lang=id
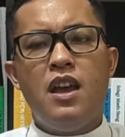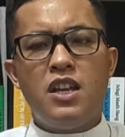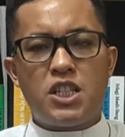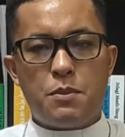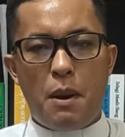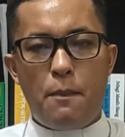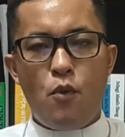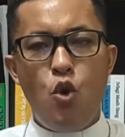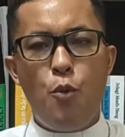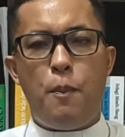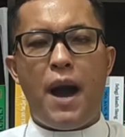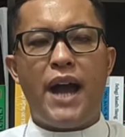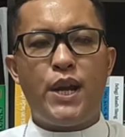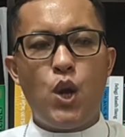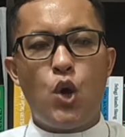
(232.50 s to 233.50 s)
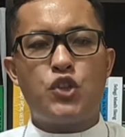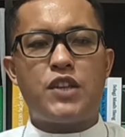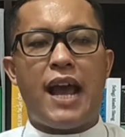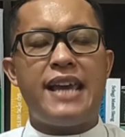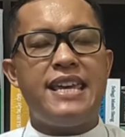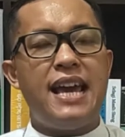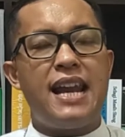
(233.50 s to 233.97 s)
Sebab upah
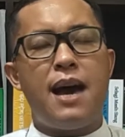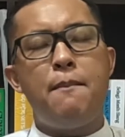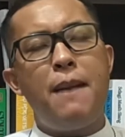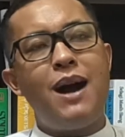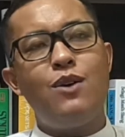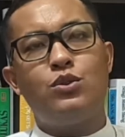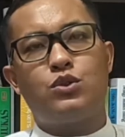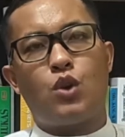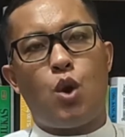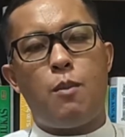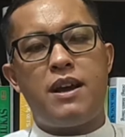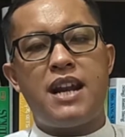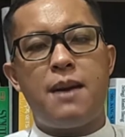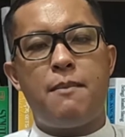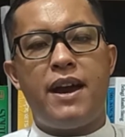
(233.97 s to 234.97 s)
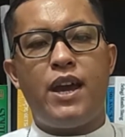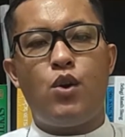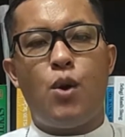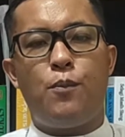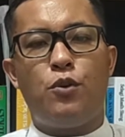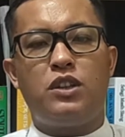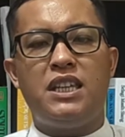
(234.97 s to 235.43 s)
dosa ialah maut Roma 6 ayat
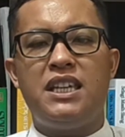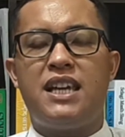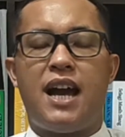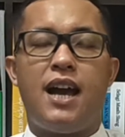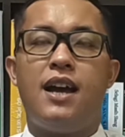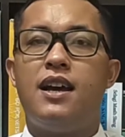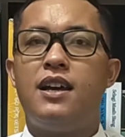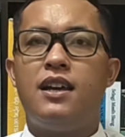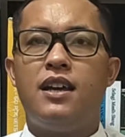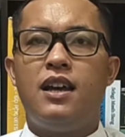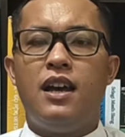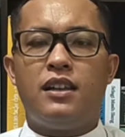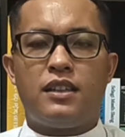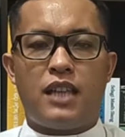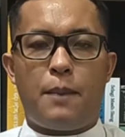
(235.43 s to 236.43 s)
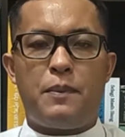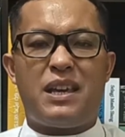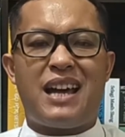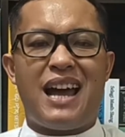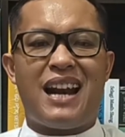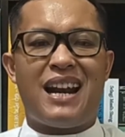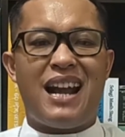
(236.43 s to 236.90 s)
23. Tetapi
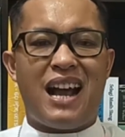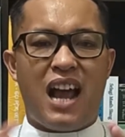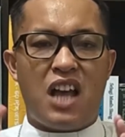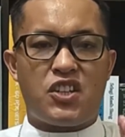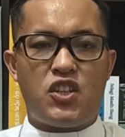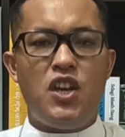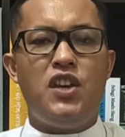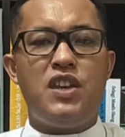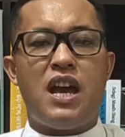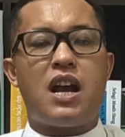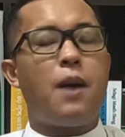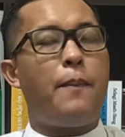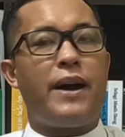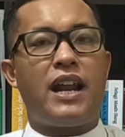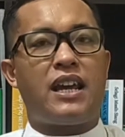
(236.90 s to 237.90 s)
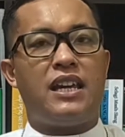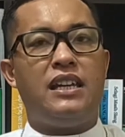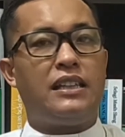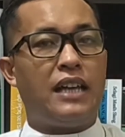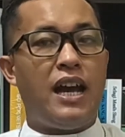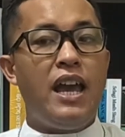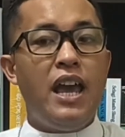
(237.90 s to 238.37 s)
karena kasihnya kepada
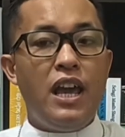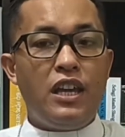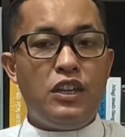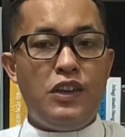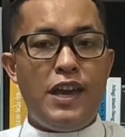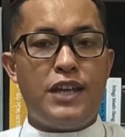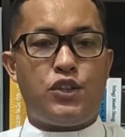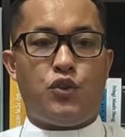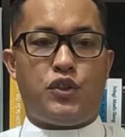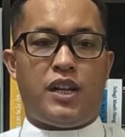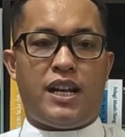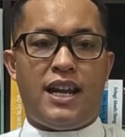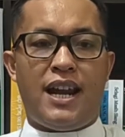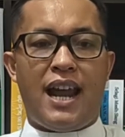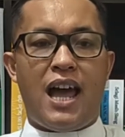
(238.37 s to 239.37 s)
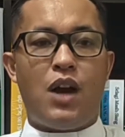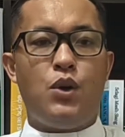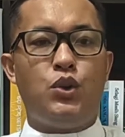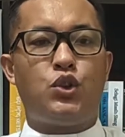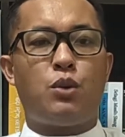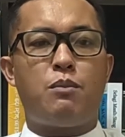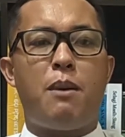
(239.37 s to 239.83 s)
kita, Yesus rela
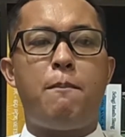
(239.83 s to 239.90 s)
untuk